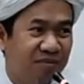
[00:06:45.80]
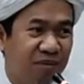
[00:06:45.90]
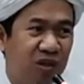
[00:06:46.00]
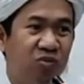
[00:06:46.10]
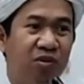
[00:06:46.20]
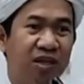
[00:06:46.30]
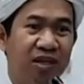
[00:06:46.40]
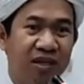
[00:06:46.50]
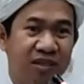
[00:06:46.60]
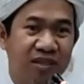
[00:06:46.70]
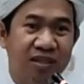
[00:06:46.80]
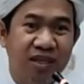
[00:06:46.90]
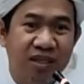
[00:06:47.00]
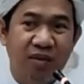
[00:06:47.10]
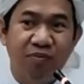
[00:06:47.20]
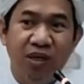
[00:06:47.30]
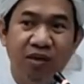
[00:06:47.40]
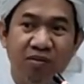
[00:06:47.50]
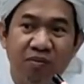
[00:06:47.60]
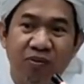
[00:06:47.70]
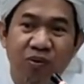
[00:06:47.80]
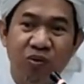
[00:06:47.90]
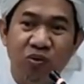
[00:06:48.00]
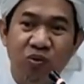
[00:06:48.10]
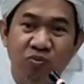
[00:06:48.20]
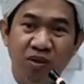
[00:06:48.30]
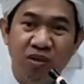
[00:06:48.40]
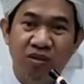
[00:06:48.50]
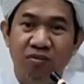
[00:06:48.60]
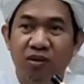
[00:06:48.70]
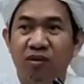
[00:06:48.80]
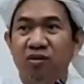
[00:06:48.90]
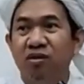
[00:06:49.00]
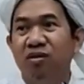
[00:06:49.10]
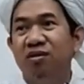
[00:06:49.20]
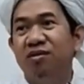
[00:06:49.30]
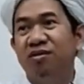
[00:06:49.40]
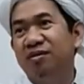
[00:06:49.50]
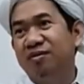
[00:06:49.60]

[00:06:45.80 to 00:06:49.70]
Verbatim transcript: Beliau meringkas kitabnya Imam Qurtubi. Masya Allah.